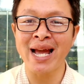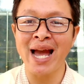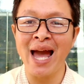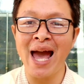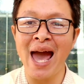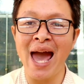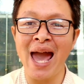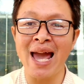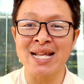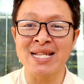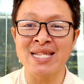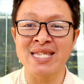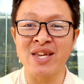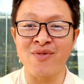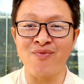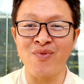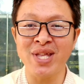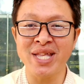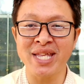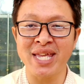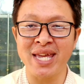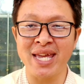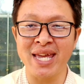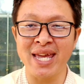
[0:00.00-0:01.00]
ง่ายๆ7
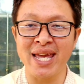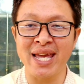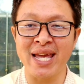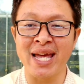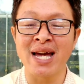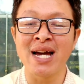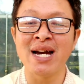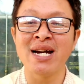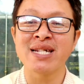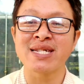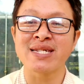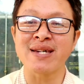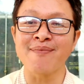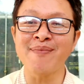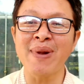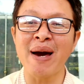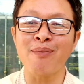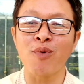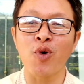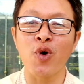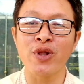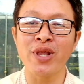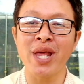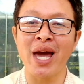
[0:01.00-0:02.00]
วิธีสำหรั
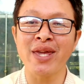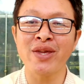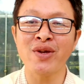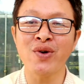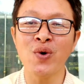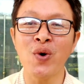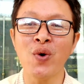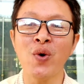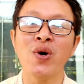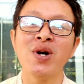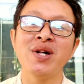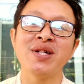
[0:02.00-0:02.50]
บคนอายุ